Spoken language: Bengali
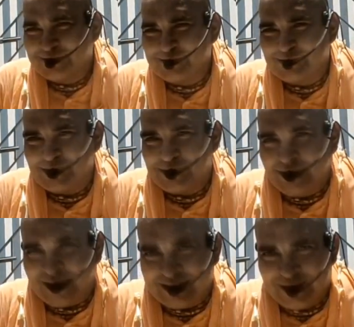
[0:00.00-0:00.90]
সন্তুষ্ট করব
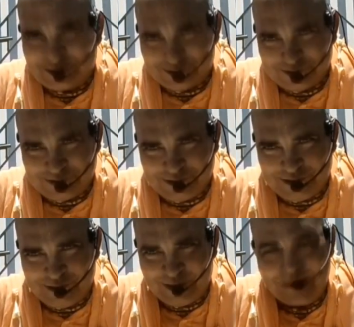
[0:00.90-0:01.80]
না দিলে অসন্তুষ্ট হয়ে
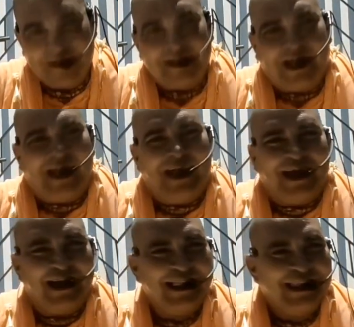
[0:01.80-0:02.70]
যাবে না
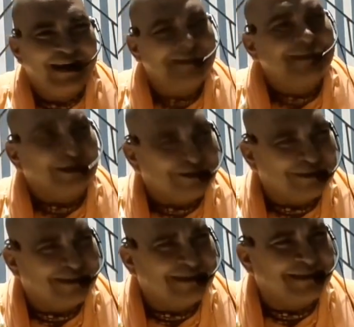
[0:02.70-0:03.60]
এটা
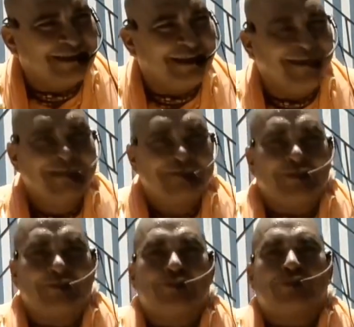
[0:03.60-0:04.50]
জাগতিক চিন্তা
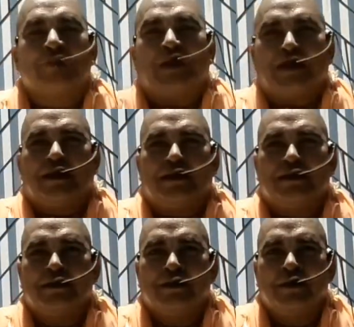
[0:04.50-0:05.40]
সন্তুষ্টি মানে কি